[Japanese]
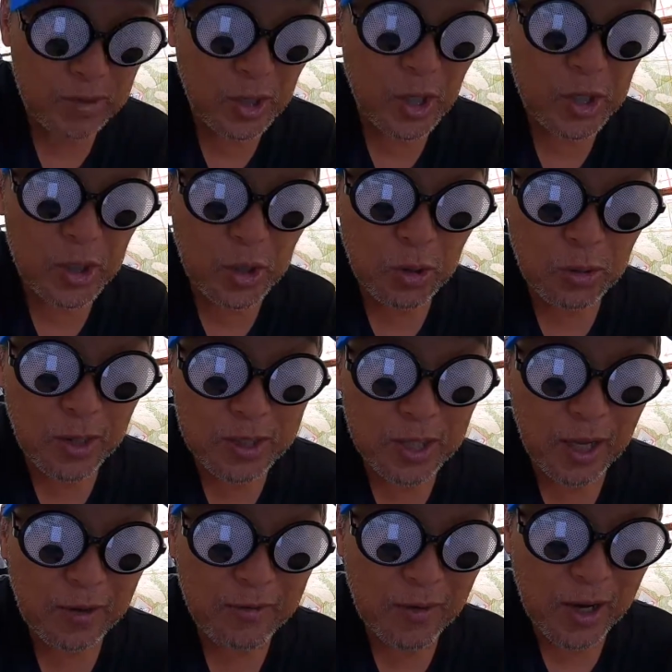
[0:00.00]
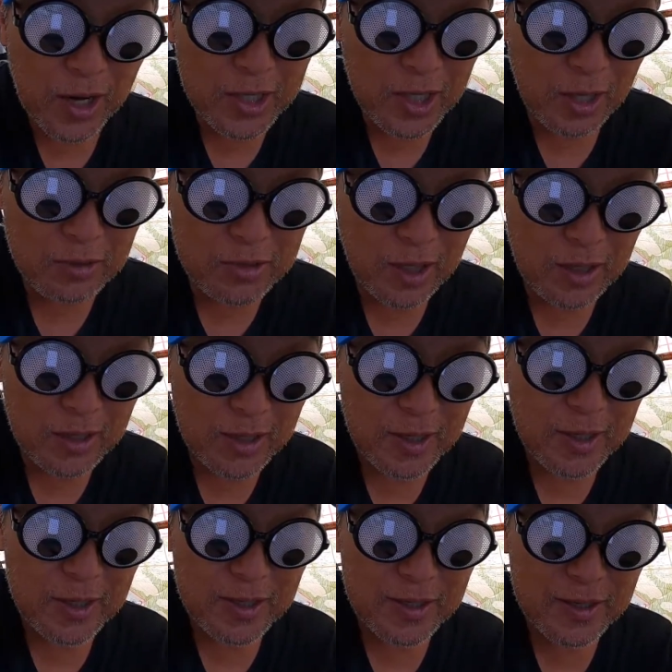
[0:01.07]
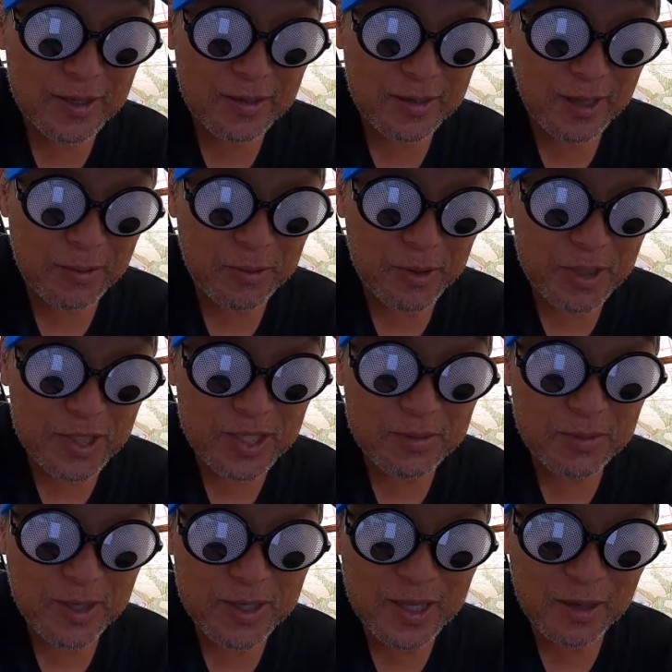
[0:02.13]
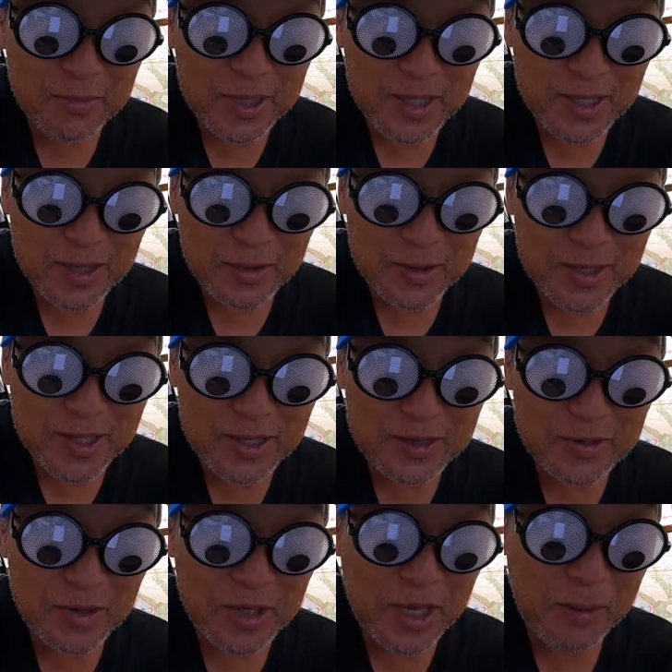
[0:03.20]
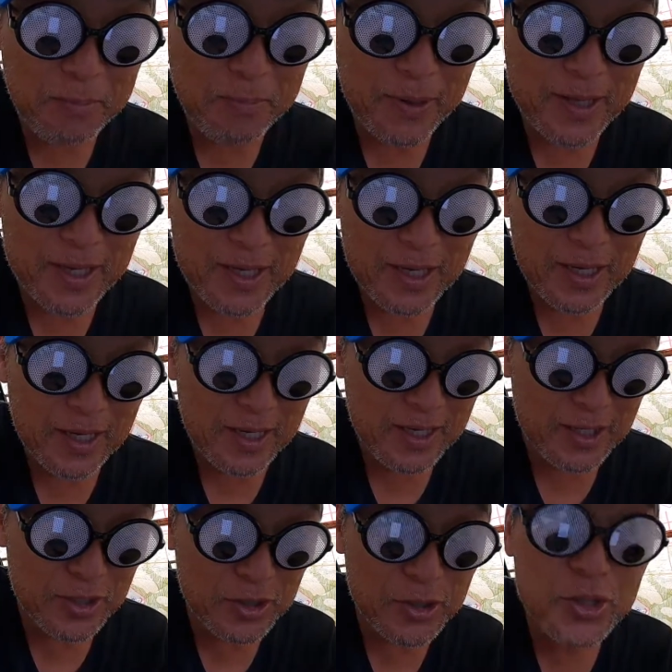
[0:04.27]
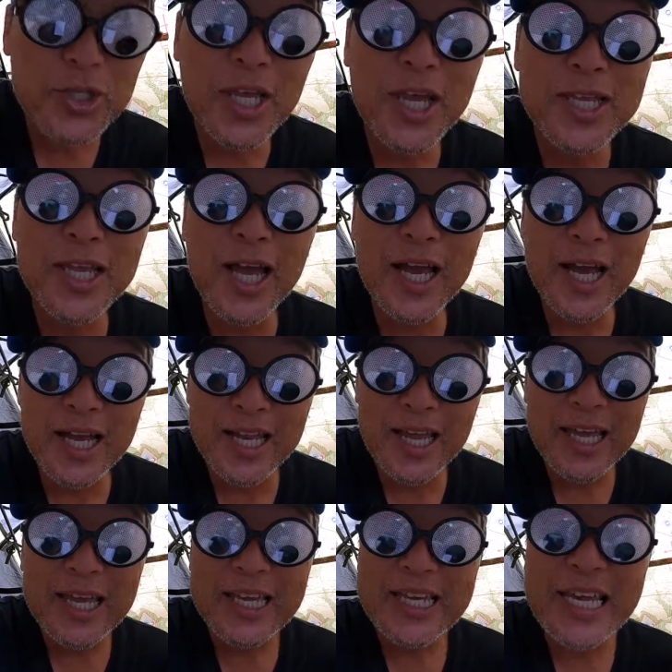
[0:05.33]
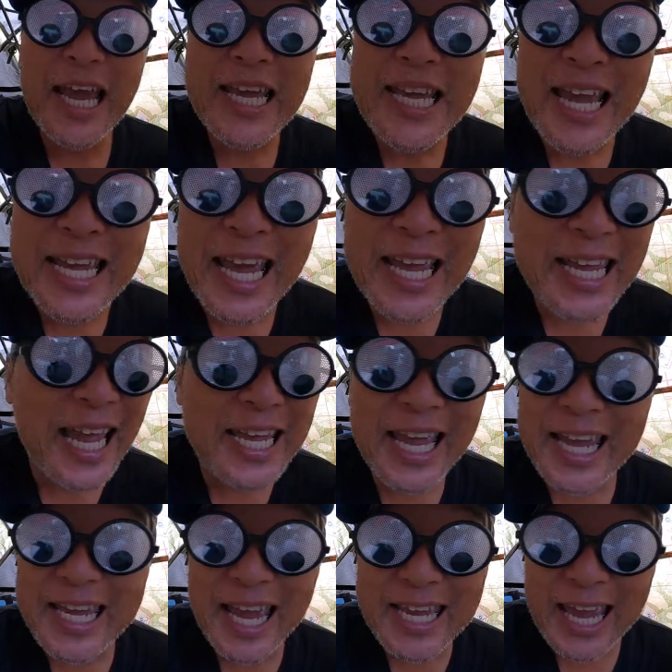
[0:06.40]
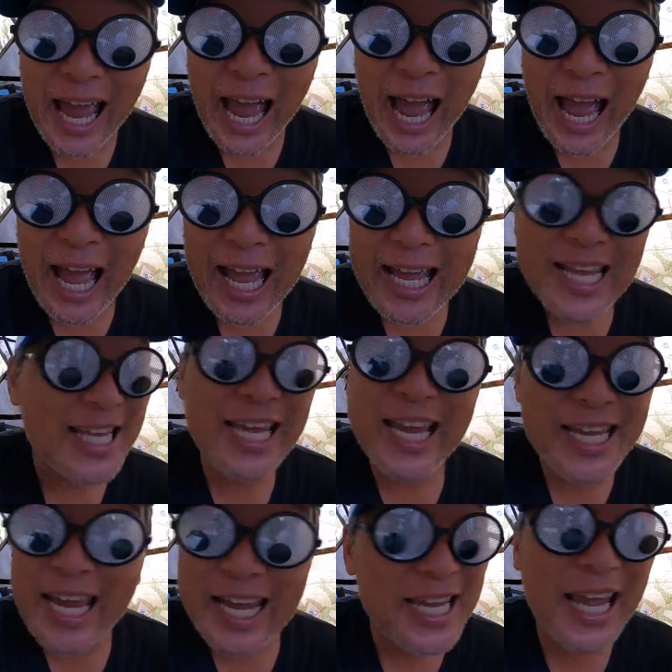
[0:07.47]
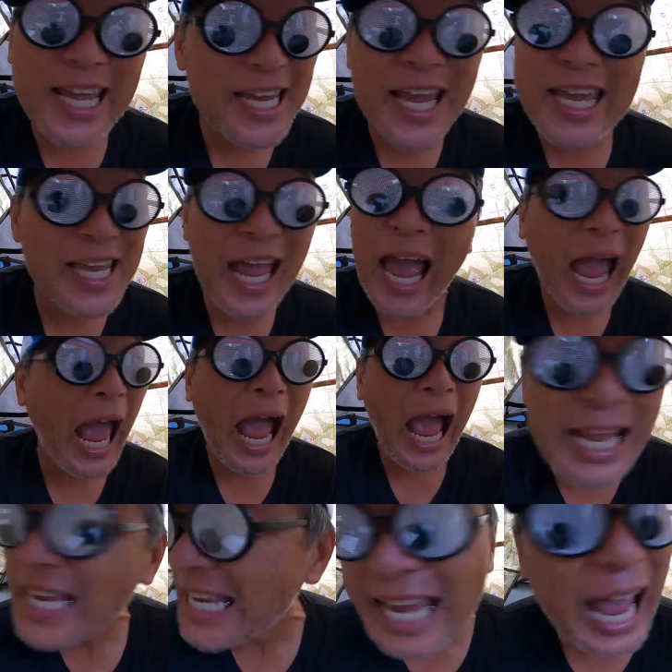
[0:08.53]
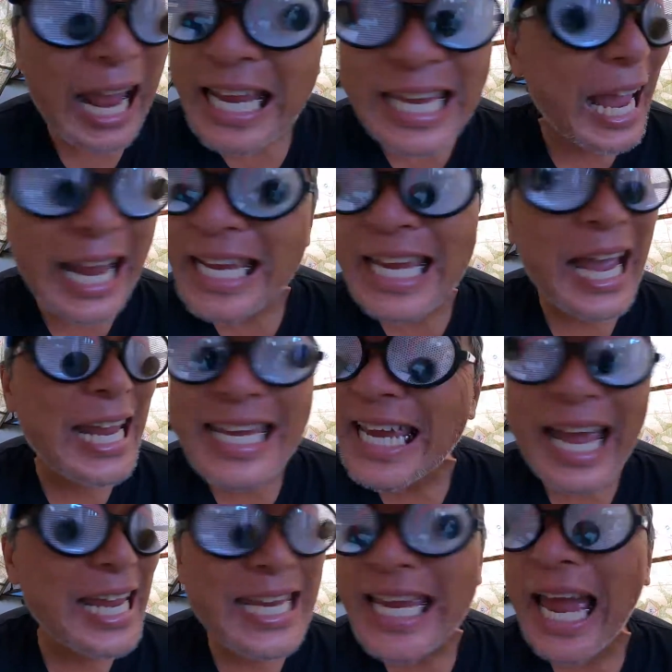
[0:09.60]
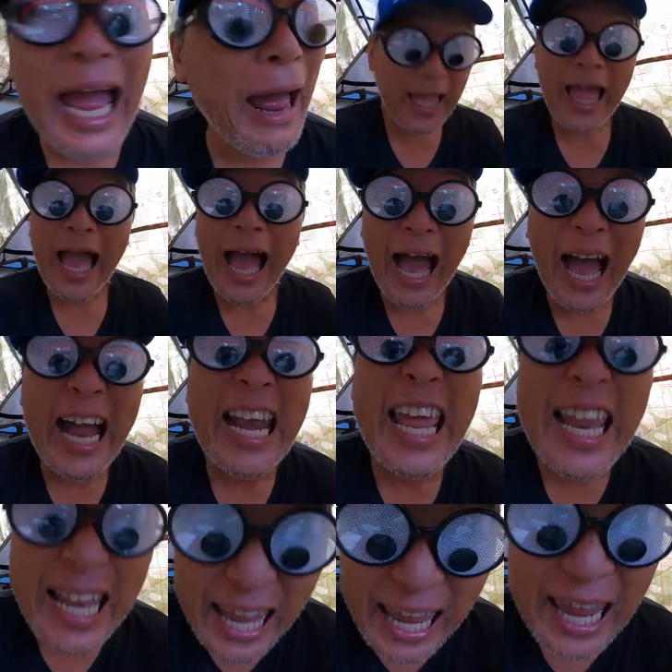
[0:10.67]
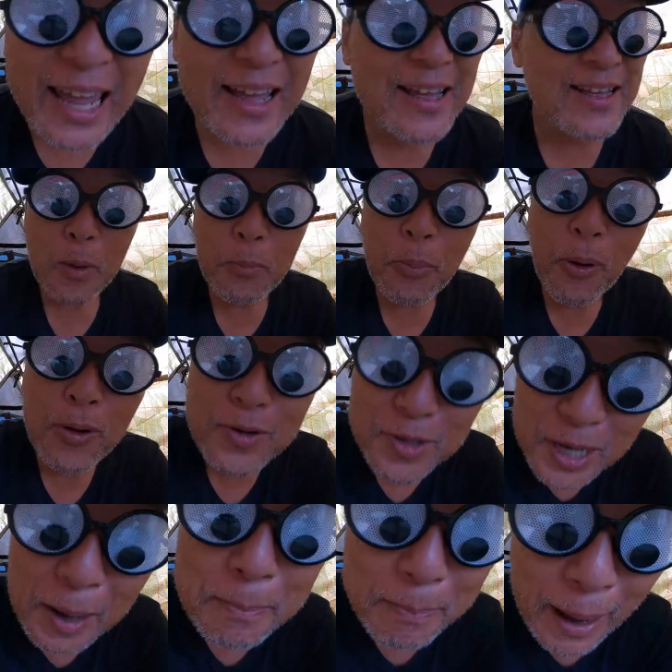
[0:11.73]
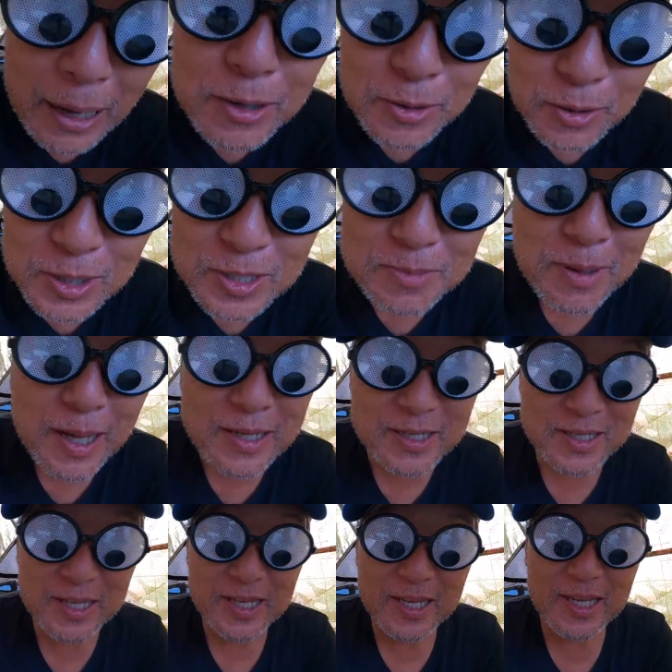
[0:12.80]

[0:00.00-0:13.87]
今日はサーファーがたくさん。でも一番波に乗れてるのはやっぱり UJ さんから。いやいやいやいやいやいやいや。いやいやいやいやいや。いやいやいやいやいや、あれね、僕が暴露します。